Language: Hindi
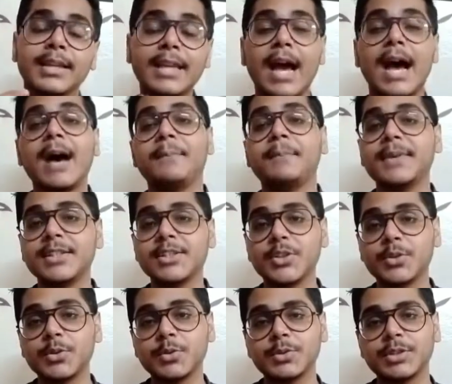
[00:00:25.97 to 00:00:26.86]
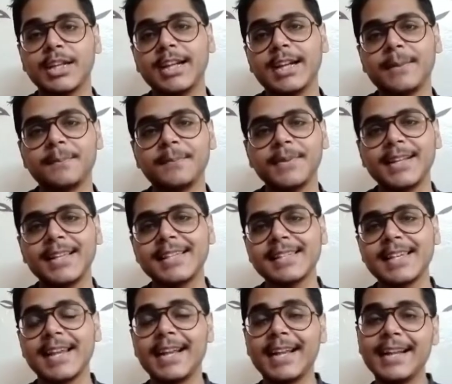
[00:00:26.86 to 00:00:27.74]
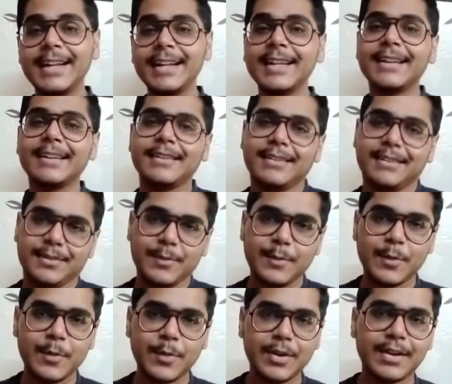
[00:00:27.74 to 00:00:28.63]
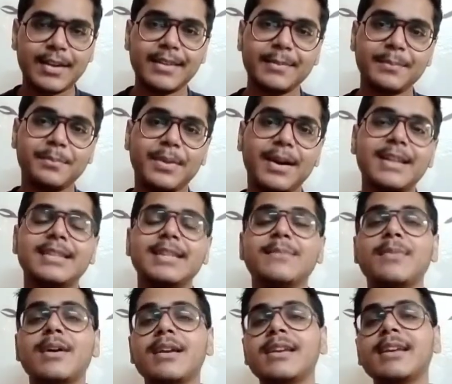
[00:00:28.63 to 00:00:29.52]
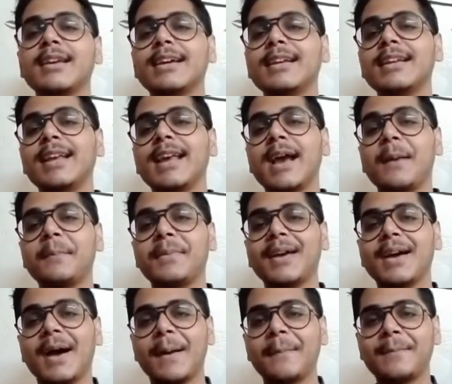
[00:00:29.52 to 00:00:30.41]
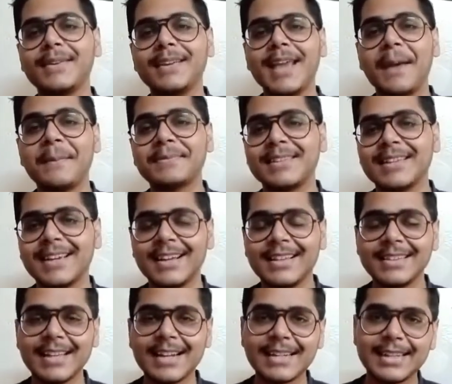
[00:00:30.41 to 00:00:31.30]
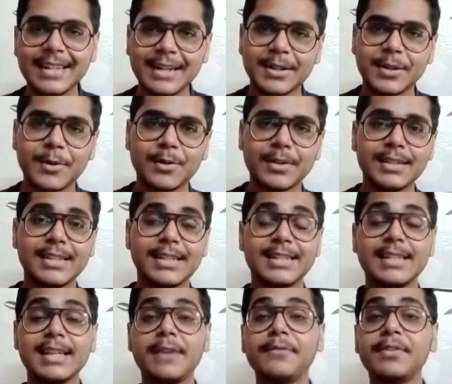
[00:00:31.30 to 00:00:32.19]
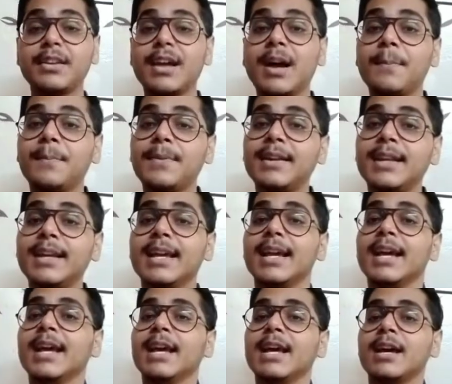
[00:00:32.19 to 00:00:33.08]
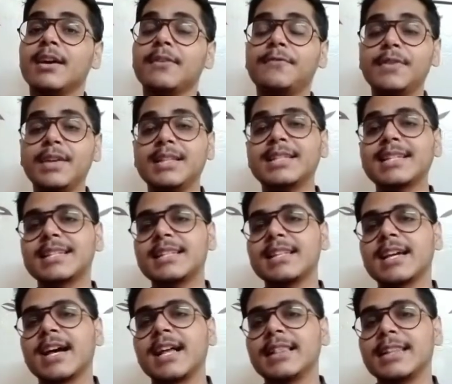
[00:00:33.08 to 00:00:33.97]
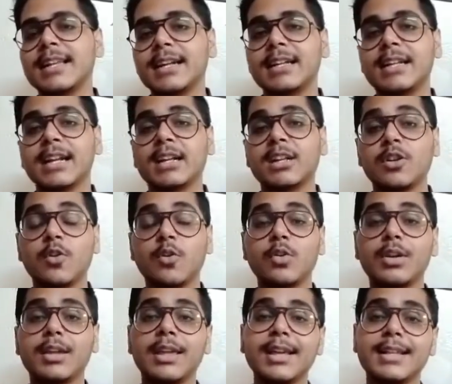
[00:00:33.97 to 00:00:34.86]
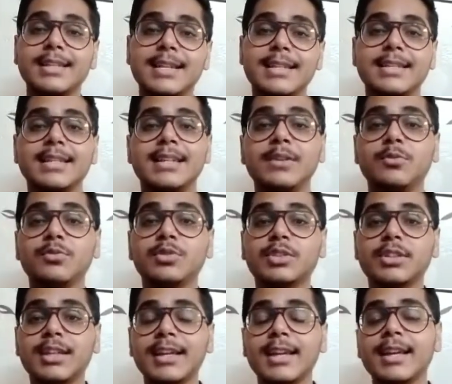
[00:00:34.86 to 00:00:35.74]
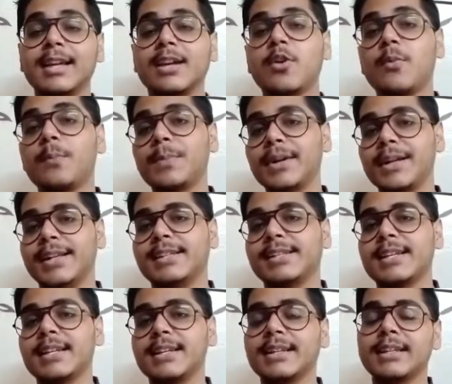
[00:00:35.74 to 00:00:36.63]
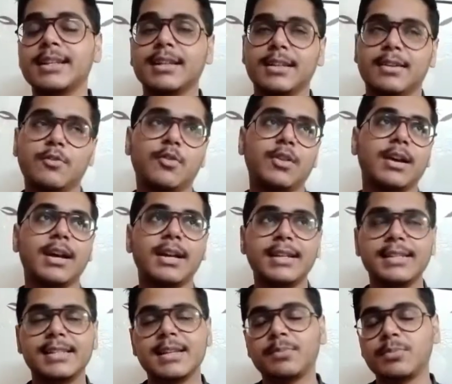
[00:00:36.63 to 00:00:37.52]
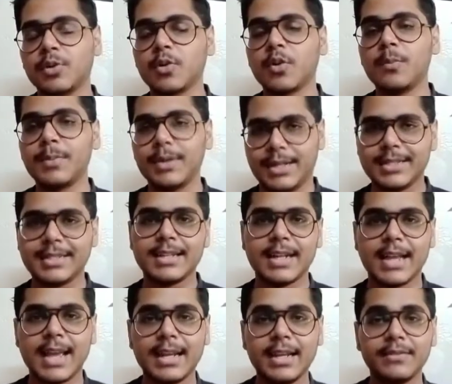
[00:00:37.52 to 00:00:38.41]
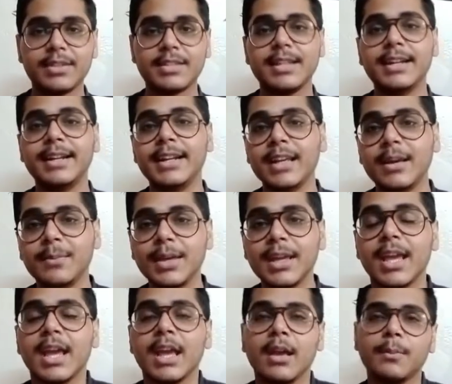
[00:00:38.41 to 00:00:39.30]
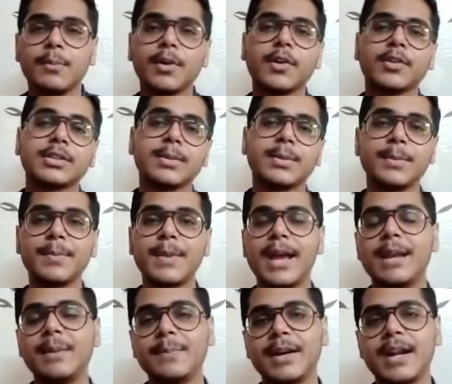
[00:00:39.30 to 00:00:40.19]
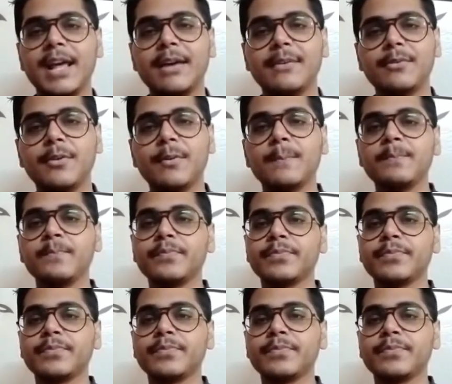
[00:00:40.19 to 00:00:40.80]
यहाँ पे जो दूसरी कंपनीज है इंडियन उन्होंने बाजी मारने के लिए यहाँ पे अपनी ऐप्स निकाल दिए टिकटॉक के जैसे या फिर अपने फीचर्स निकाल दिए टिकटॉक के जैसे उसके कंपटीशन को लगा लीजिए अब तो कंपटीशन है नहीं वैसे इंडिया में बिकॉज अभी बैन पड़ा है वो